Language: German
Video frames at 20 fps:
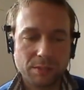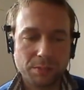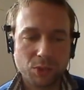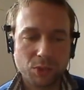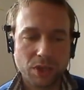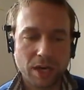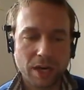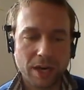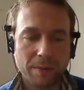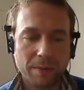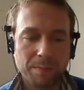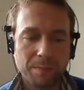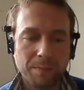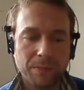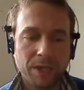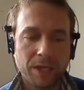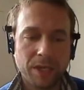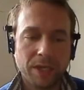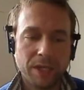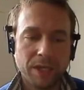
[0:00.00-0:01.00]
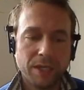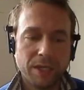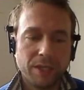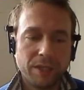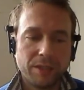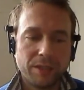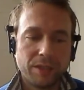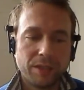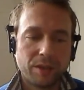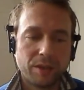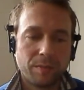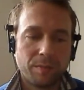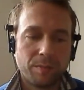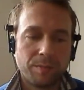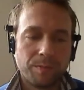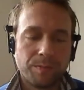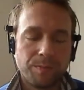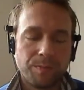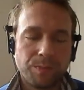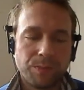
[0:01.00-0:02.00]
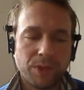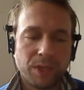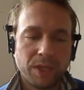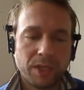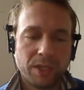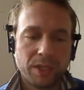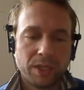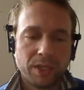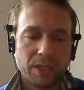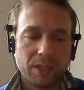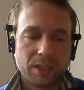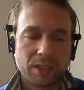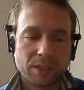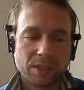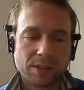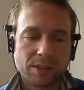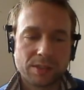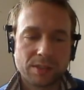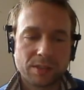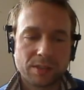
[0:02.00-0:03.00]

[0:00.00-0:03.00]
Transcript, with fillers: beschreiben. Ähm, das